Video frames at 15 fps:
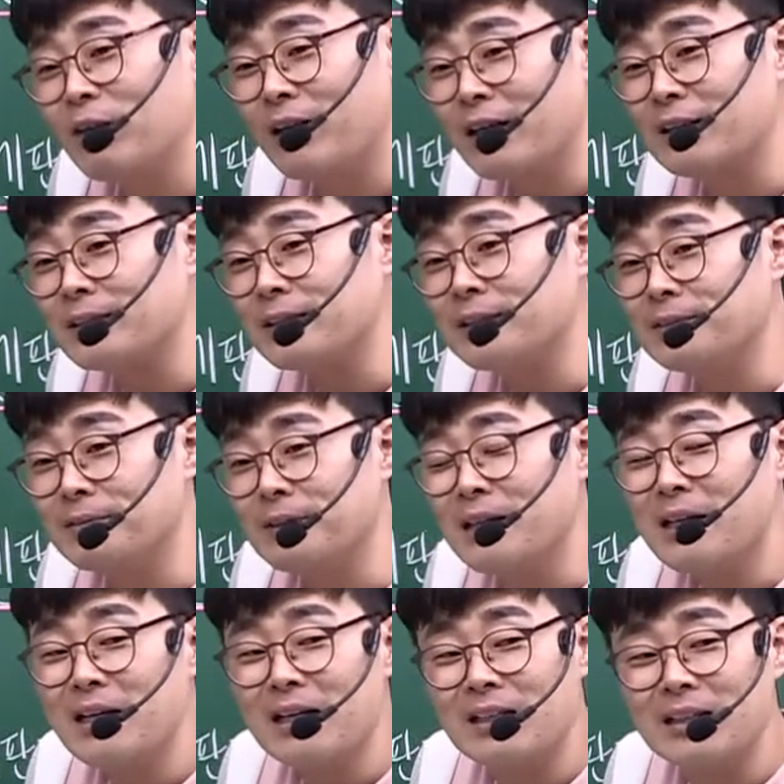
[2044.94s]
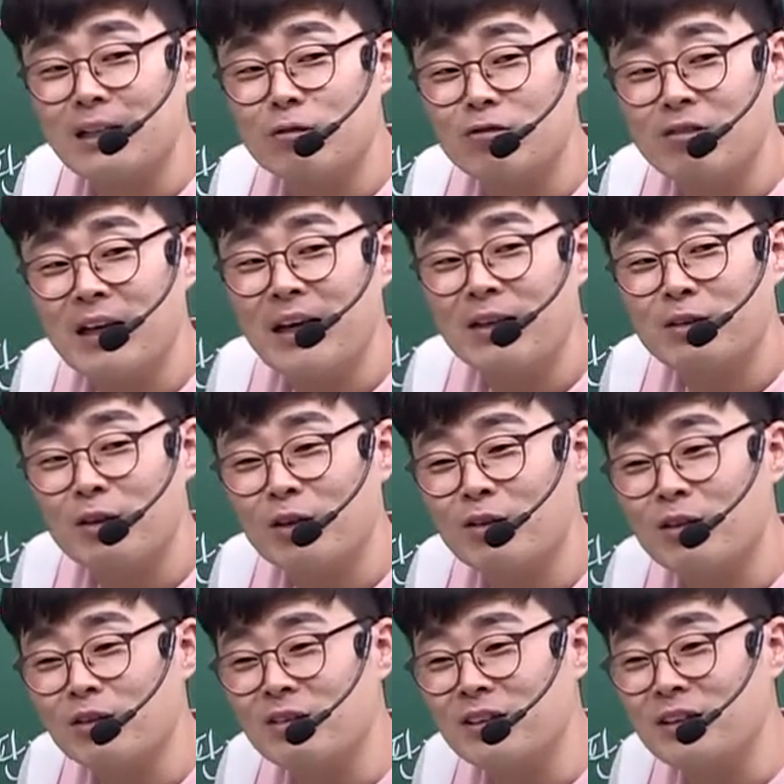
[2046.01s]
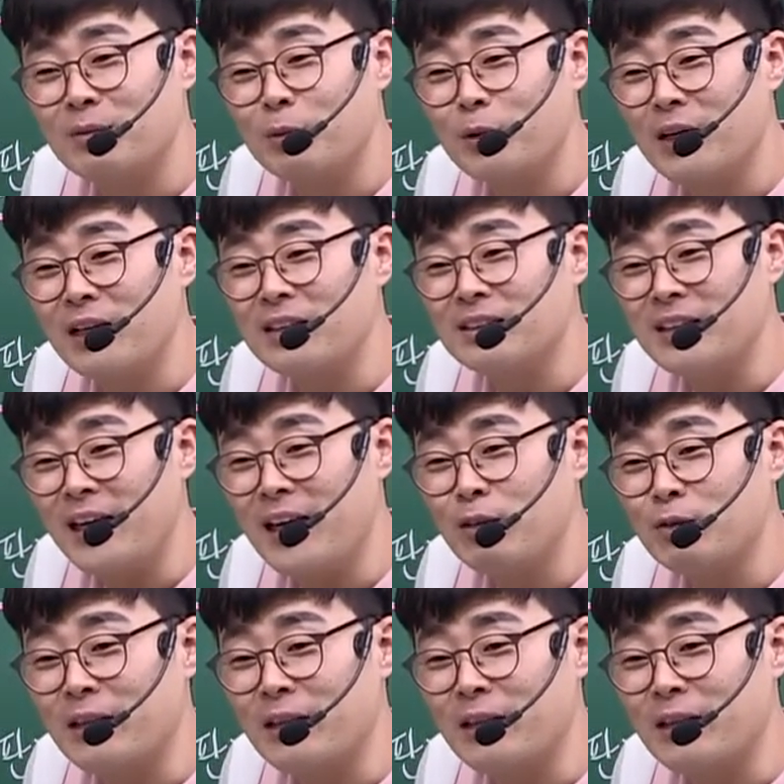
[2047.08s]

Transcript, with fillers: 거야, 알았지? 근데 위에 있던 것들이 뭐야? 그대로